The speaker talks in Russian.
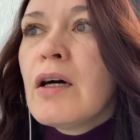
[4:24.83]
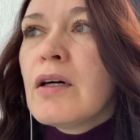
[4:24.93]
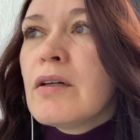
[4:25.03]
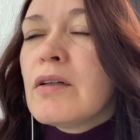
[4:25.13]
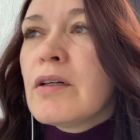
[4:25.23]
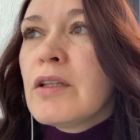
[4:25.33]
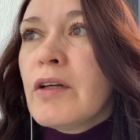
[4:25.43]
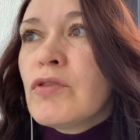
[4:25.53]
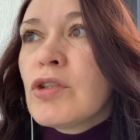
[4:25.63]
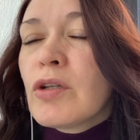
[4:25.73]
А,
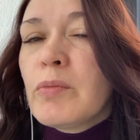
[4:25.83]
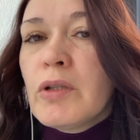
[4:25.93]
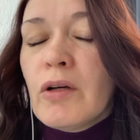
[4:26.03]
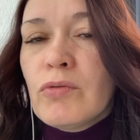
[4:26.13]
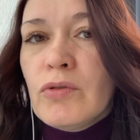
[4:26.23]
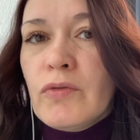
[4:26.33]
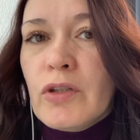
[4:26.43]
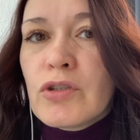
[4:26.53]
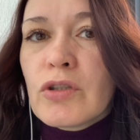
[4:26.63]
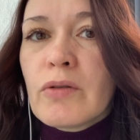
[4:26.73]
я вчера была у нее
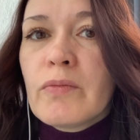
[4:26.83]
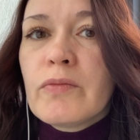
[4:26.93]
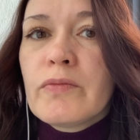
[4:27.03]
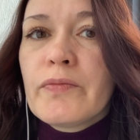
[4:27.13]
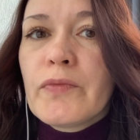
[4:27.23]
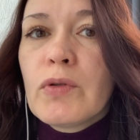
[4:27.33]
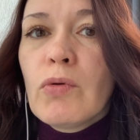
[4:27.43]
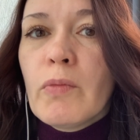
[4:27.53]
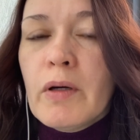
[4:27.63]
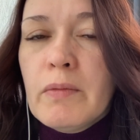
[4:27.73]
вечером
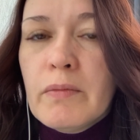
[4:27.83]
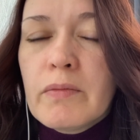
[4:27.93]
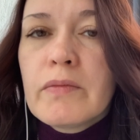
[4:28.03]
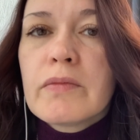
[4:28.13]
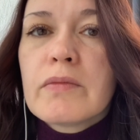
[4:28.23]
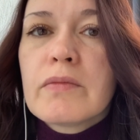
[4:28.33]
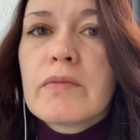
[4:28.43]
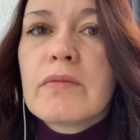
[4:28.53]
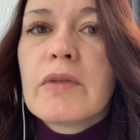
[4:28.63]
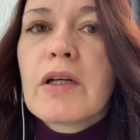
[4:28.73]
дома.
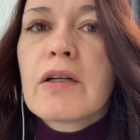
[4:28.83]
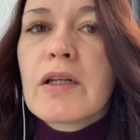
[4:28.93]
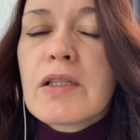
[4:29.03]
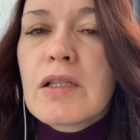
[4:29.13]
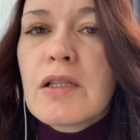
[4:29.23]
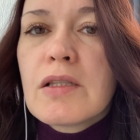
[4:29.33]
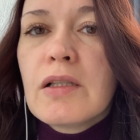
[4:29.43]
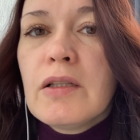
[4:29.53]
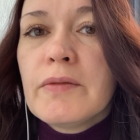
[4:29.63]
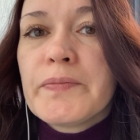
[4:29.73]
Мы как раз
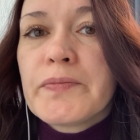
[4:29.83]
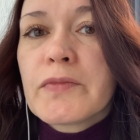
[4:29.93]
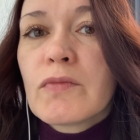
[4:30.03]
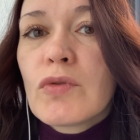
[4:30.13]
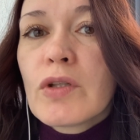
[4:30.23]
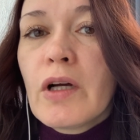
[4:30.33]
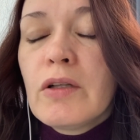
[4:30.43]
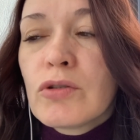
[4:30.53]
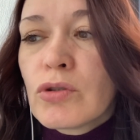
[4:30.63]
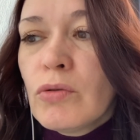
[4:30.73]
ездили в
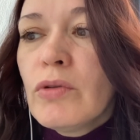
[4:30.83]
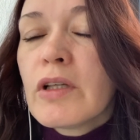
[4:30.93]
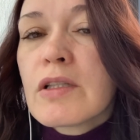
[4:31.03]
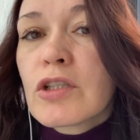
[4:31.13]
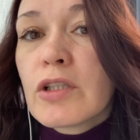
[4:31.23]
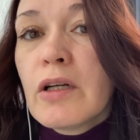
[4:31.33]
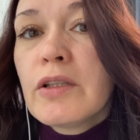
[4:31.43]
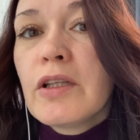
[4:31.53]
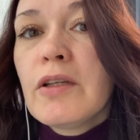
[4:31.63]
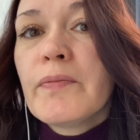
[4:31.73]
музыкальную школу. Я зашла
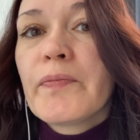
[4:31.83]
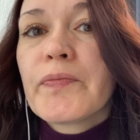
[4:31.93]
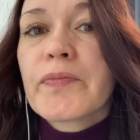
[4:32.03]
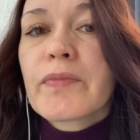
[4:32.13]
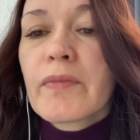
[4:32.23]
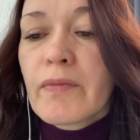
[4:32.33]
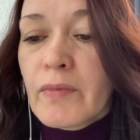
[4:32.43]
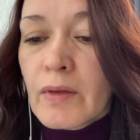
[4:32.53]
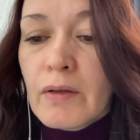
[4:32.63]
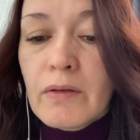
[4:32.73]
к ней
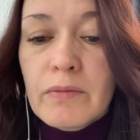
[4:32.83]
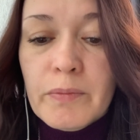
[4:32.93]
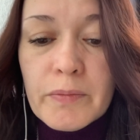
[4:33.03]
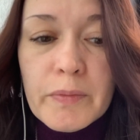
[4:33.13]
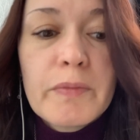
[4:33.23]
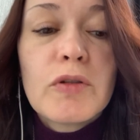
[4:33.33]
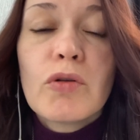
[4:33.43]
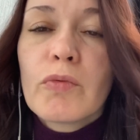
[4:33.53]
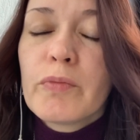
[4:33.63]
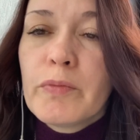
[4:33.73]
э,
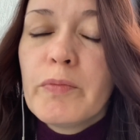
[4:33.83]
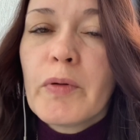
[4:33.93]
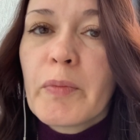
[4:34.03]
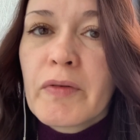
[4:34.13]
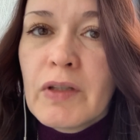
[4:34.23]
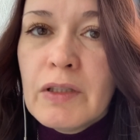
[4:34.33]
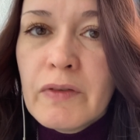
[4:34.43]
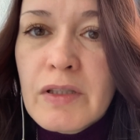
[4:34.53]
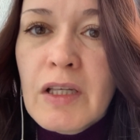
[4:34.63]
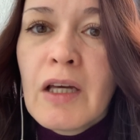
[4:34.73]
ее
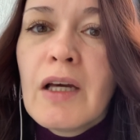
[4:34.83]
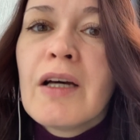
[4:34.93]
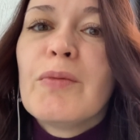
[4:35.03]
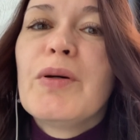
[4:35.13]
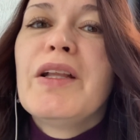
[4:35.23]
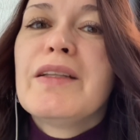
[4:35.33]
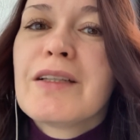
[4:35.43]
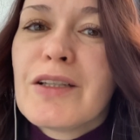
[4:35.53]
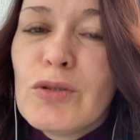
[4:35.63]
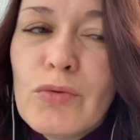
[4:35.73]
попроведывать. Была
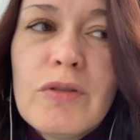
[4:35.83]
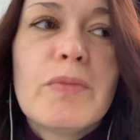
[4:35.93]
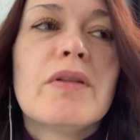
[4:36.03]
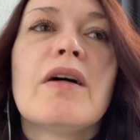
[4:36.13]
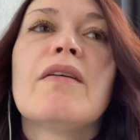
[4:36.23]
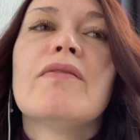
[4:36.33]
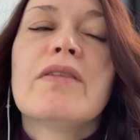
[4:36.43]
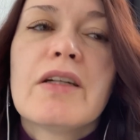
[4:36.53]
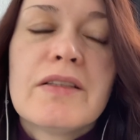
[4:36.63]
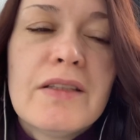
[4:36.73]
накануне, была в
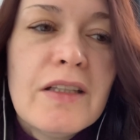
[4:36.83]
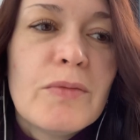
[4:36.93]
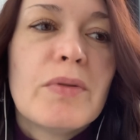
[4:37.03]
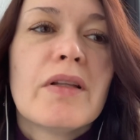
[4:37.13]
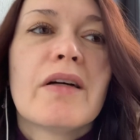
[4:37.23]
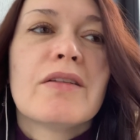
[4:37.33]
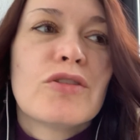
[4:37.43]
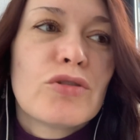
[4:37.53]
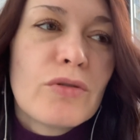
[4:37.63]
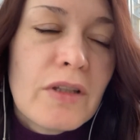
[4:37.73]
выходные, была
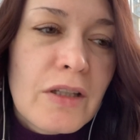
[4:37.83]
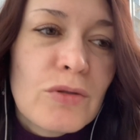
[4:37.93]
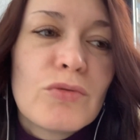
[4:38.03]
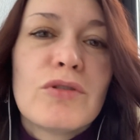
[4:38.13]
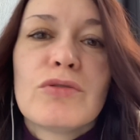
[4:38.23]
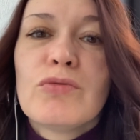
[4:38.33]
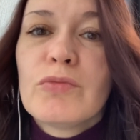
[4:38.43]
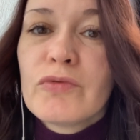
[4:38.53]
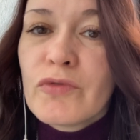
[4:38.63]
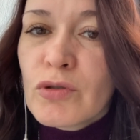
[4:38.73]
еще накануне.
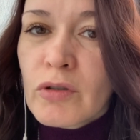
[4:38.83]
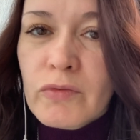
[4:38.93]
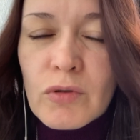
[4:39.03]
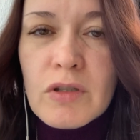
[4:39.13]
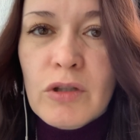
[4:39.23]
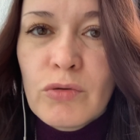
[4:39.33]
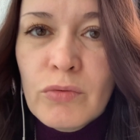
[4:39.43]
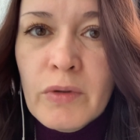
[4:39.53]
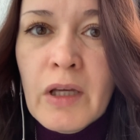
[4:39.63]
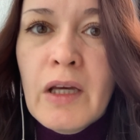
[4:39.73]
Думаю, все равно
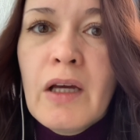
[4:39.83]
зайду.